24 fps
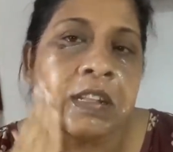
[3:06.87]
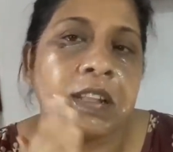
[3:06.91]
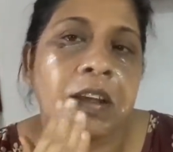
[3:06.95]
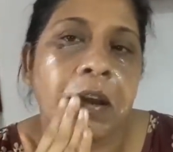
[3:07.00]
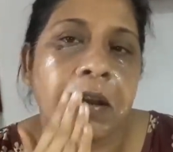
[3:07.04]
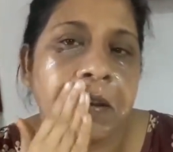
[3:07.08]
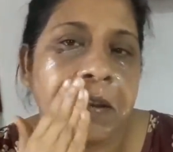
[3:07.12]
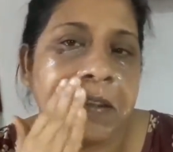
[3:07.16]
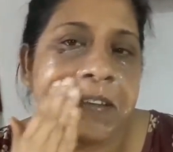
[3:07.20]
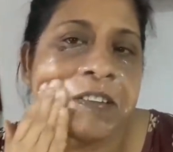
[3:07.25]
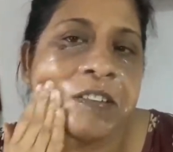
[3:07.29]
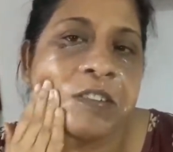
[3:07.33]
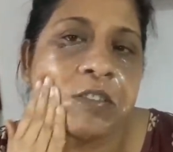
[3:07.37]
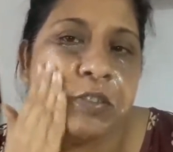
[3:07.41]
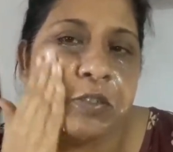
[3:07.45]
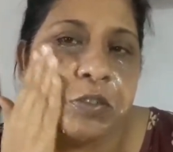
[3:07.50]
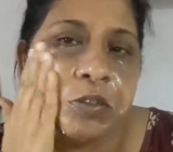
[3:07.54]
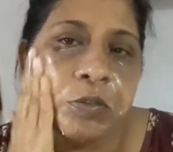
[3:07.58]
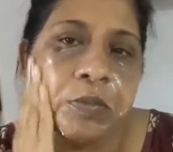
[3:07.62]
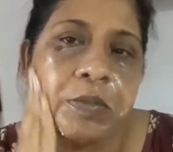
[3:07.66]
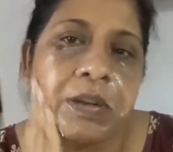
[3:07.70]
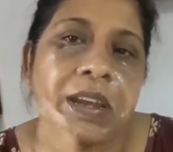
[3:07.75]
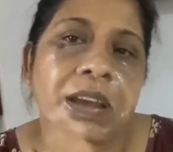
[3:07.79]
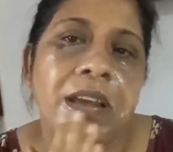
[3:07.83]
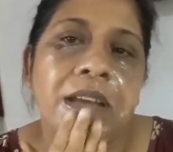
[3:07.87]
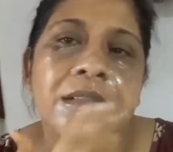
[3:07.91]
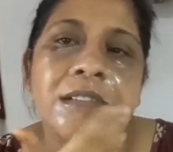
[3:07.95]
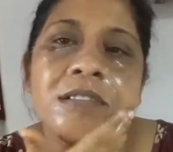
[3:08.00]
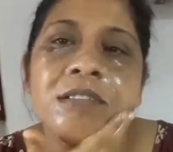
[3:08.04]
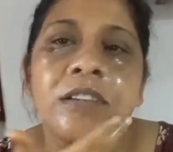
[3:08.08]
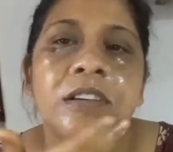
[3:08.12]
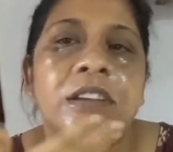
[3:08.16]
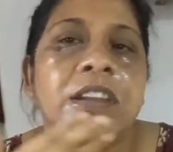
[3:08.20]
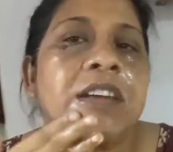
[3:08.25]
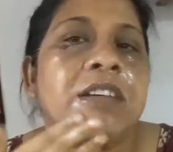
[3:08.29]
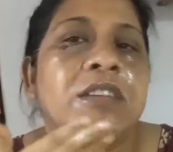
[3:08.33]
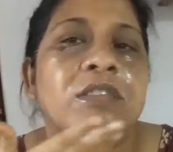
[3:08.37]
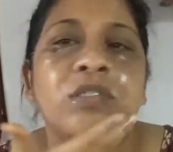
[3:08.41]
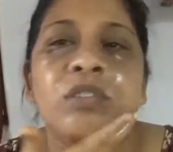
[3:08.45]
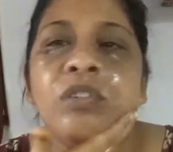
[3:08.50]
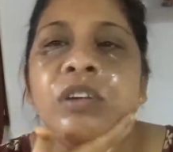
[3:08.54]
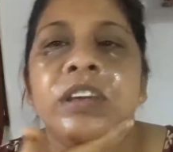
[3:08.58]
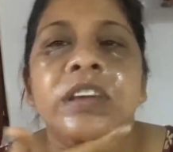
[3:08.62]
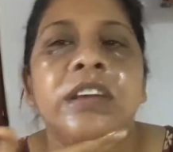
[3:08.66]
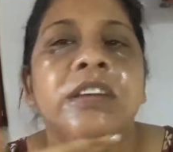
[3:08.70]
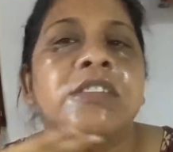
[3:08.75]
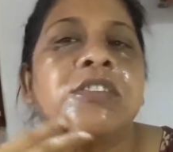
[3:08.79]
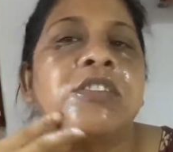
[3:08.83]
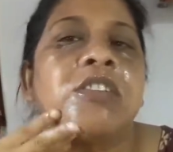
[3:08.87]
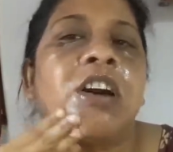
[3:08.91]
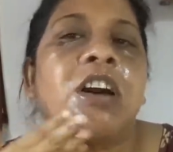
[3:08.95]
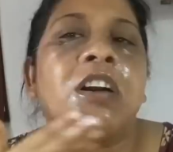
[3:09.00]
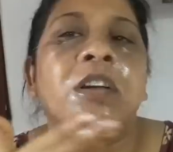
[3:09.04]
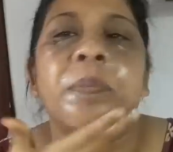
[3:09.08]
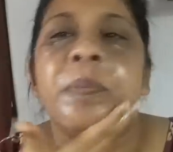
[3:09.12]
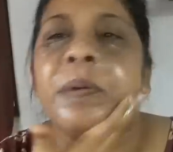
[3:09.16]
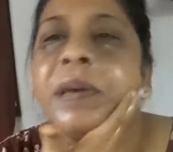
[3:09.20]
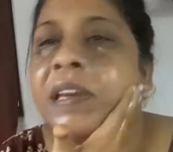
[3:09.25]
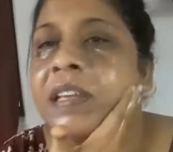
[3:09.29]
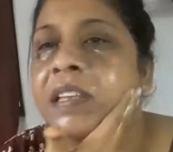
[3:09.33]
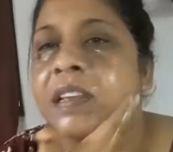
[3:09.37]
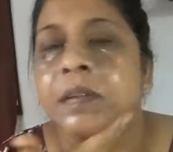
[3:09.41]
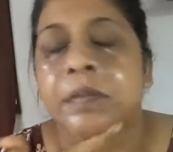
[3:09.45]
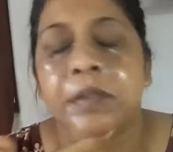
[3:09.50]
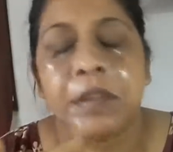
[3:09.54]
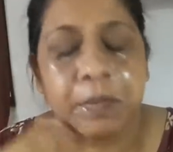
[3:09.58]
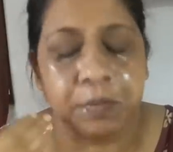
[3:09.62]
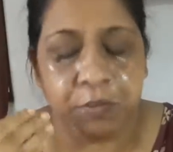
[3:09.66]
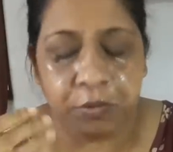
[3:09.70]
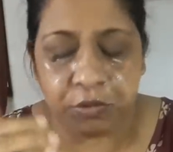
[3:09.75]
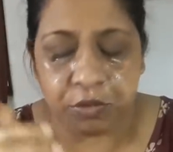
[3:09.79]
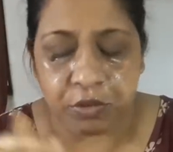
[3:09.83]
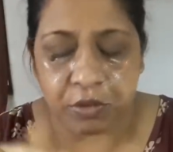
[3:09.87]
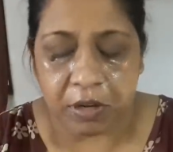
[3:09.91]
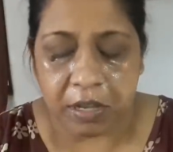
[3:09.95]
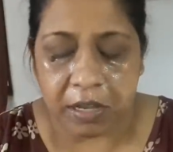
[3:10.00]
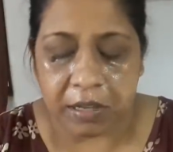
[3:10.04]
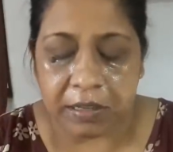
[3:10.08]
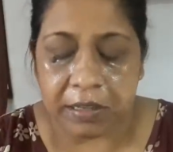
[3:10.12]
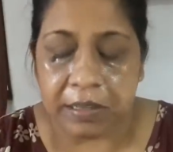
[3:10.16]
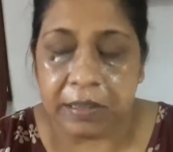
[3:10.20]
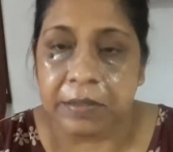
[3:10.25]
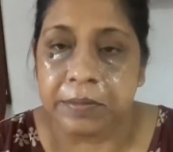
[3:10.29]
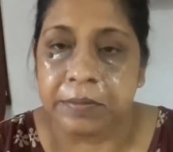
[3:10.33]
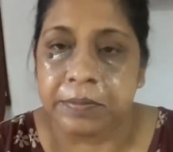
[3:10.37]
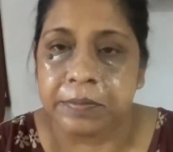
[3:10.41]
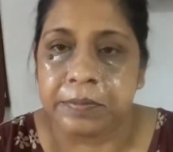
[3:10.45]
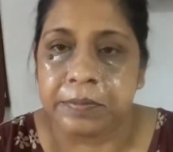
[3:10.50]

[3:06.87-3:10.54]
তাহলে কিন্তু তোমরা অনেক গ্লোয়িং ত্বক পেয়ে যাবে পুজোর আগে